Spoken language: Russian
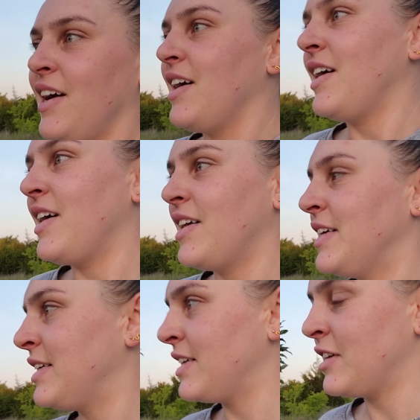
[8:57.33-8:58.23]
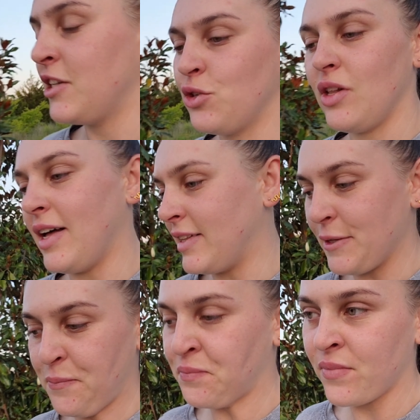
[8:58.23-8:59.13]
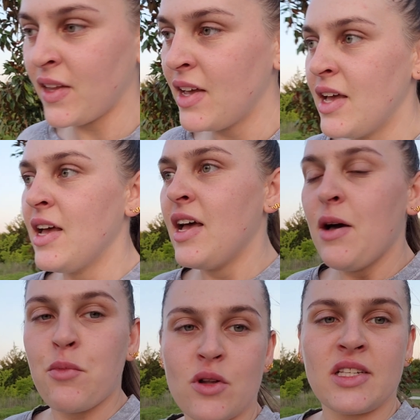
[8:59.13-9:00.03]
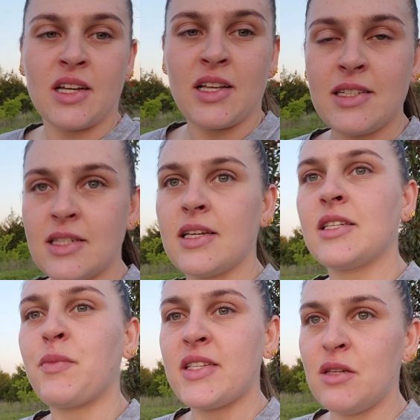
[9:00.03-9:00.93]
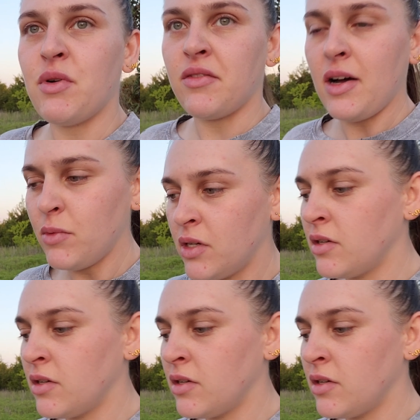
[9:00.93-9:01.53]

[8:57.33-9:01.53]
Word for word: Э, ну ладно. Просто сказать э, спасибо вам,